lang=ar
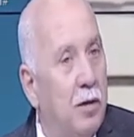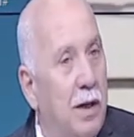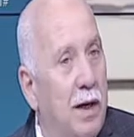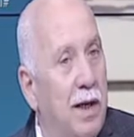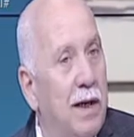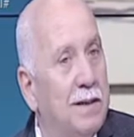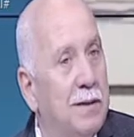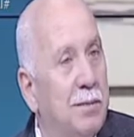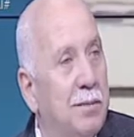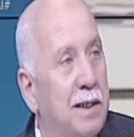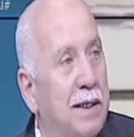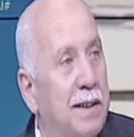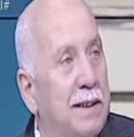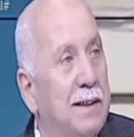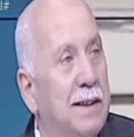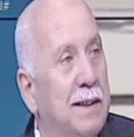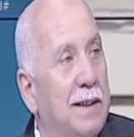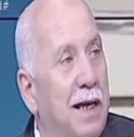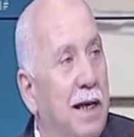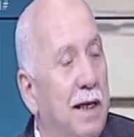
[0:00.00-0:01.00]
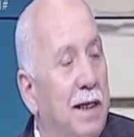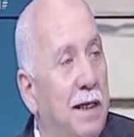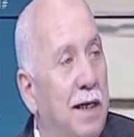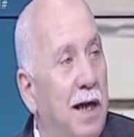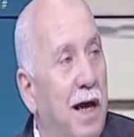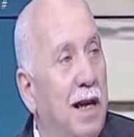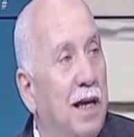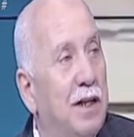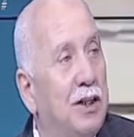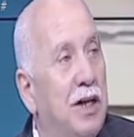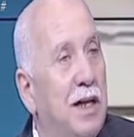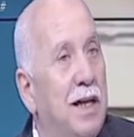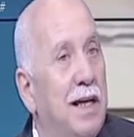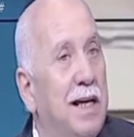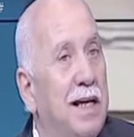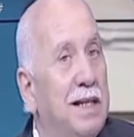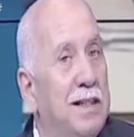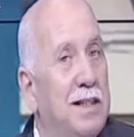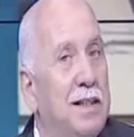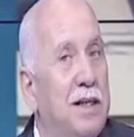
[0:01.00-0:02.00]
لازم تخس تاني علشان
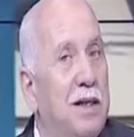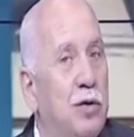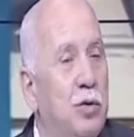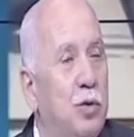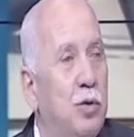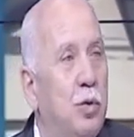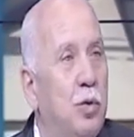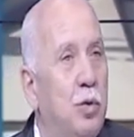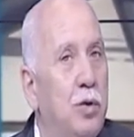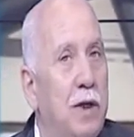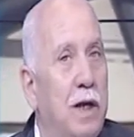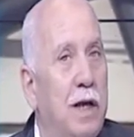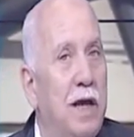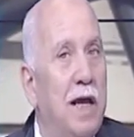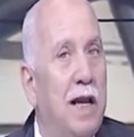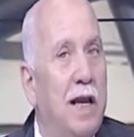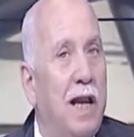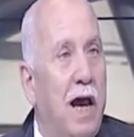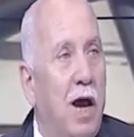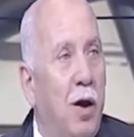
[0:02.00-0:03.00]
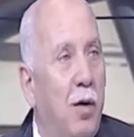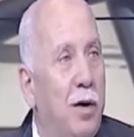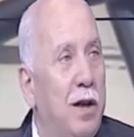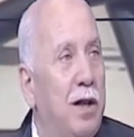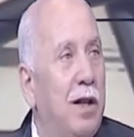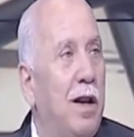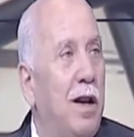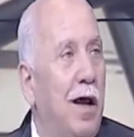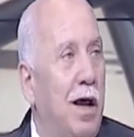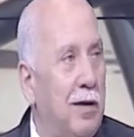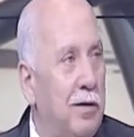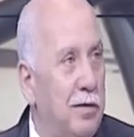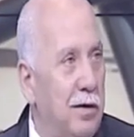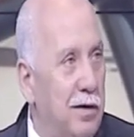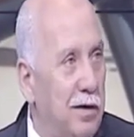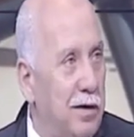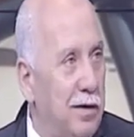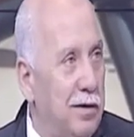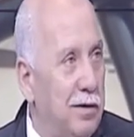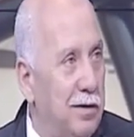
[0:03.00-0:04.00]
ننزل الدهون اللي حوالين الاعضاء